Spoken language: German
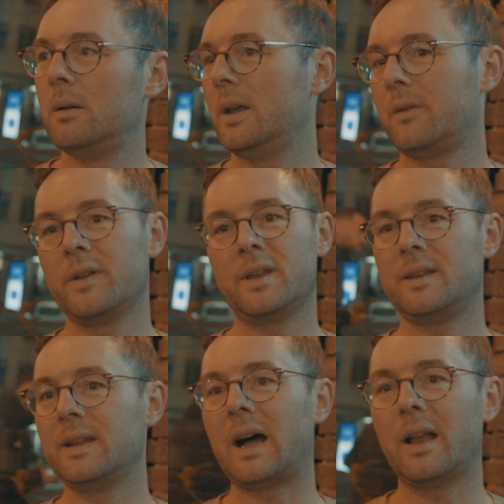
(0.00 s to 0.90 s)
ich finde
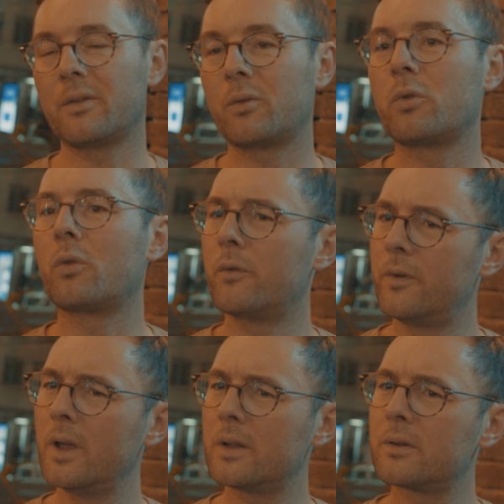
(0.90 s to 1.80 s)
ideal ist so zu
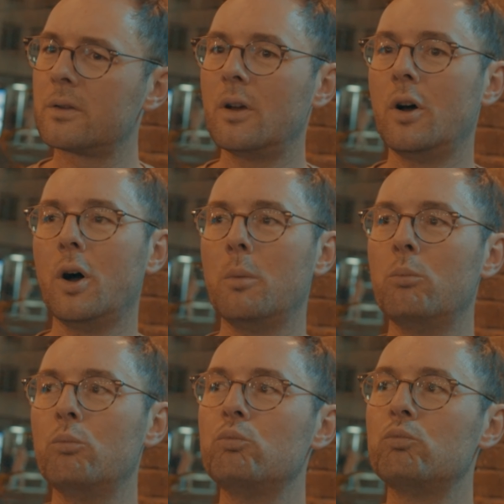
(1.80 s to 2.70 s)
viert.
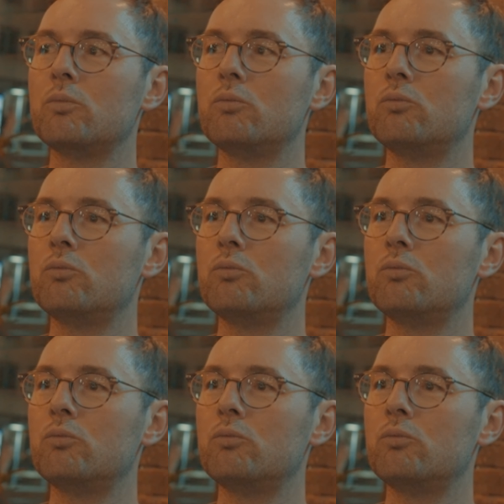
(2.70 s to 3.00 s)
Ähm,